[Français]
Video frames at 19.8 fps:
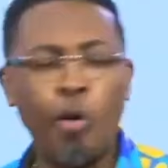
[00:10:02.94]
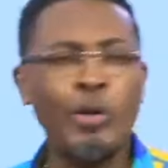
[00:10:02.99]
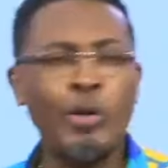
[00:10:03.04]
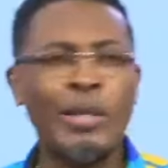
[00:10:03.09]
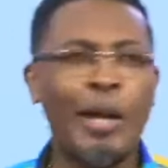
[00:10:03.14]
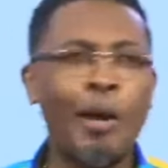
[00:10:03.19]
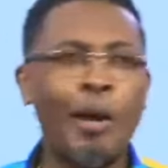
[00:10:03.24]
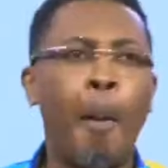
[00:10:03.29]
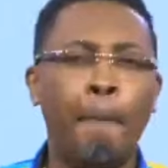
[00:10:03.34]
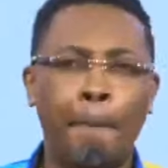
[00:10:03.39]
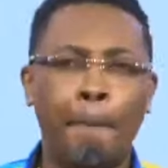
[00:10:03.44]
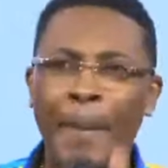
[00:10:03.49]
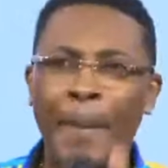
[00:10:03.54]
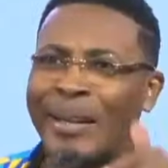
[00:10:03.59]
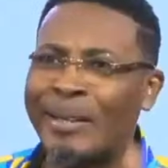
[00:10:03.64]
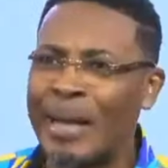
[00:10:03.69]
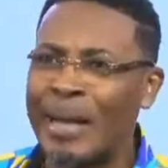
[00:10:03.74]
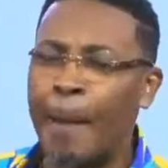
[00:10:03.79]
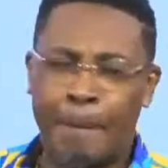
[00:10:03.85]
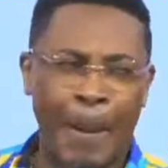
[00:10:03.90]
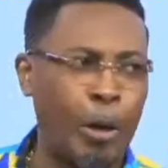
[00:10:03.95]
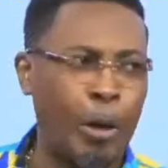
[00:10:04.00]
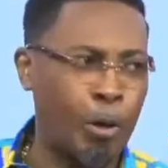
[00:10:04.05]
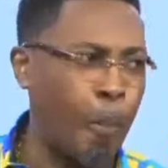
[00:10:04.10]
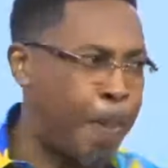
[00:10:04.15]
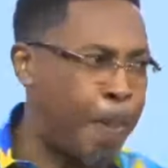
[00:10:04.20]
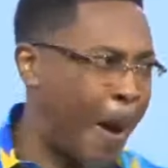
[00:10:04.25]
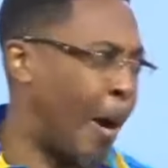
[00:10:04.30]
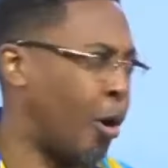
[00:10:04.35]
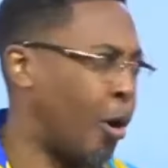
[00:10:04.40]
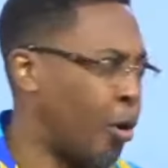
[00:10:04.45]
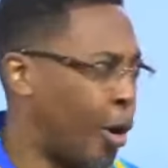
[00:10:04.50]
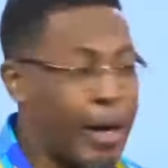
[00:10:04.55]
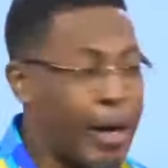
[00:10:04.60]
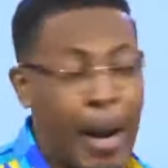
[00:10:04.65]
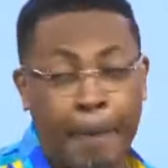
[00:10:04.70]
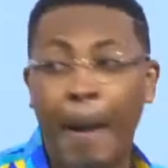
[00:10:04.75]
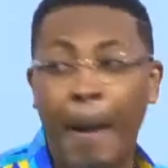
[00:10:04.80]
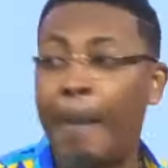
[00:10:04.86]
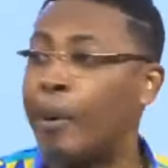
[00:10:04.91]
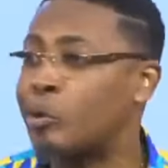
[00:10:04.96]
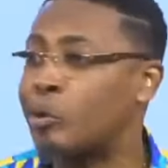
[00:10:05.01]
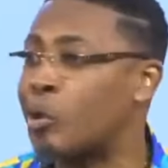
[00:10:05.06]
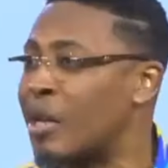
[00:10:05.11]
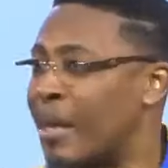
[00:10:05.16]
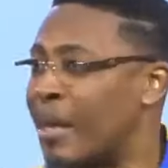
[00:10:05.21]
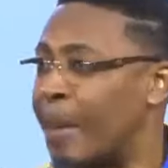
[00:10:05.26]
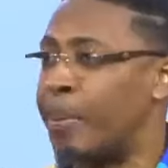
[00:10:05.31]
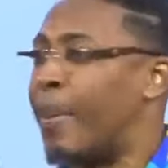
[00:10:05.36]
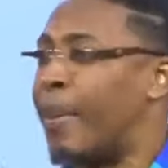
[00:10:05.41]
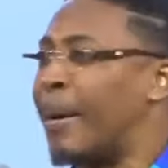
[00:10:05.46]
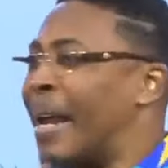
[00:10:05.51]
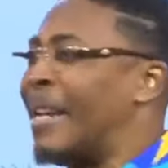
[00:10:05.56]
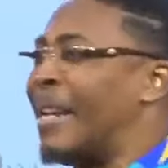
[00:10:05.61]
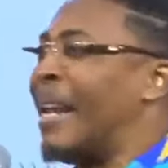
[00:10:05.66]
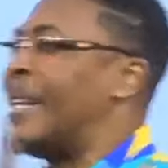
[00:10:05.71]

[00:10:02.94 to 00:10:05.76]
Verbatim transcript: nous allons maintenant par nos paroles. On n'a pas besoin simplement d'aller